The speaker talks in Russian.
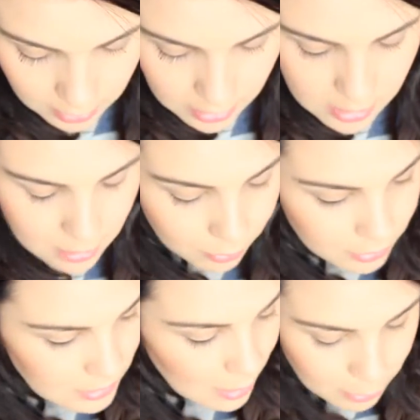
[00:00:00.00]
И
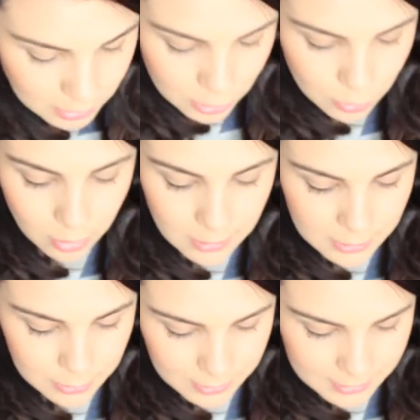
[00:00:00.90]
вот самая тяжелая
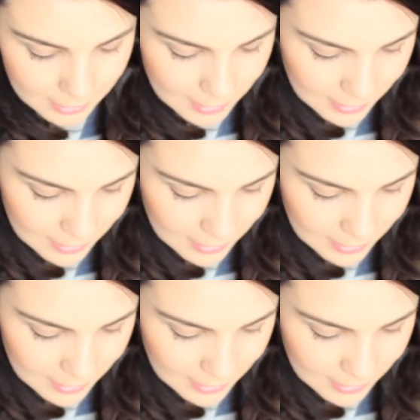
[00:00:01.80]
соска.